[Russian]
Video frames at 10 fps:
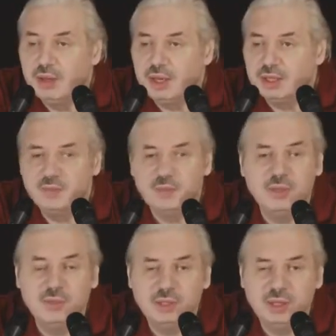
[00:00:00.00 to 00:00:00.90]
Когда бы
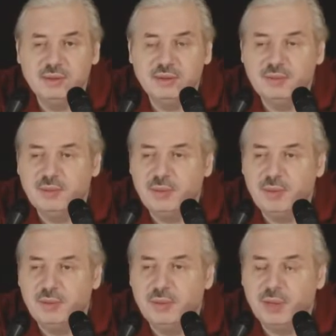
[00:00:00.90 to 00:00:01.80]
небольшая
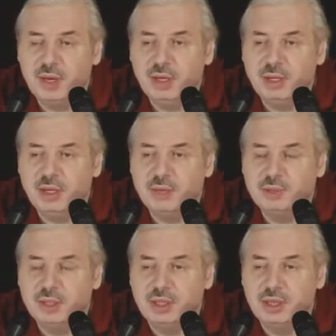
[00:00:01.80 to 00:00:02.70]
проблема, но, по крайней мере, на
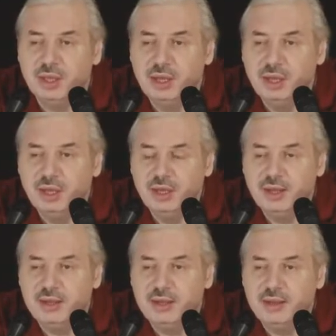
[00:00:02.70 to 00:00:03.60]
Камчатке
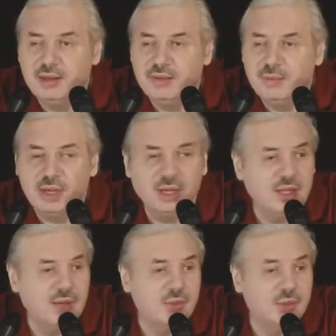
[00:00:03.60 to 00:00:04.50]
э,
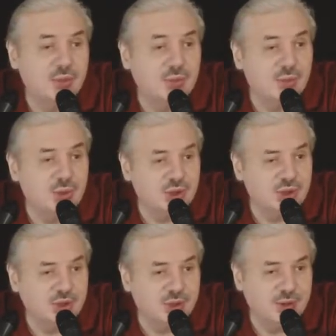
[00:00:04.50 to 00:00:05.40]
браконьерам будет уже очень
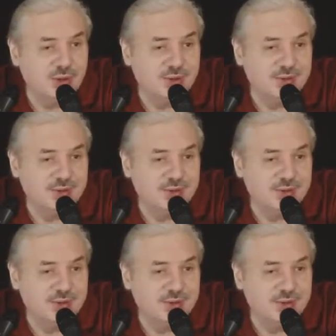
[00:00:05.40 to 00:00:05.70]
тяжело.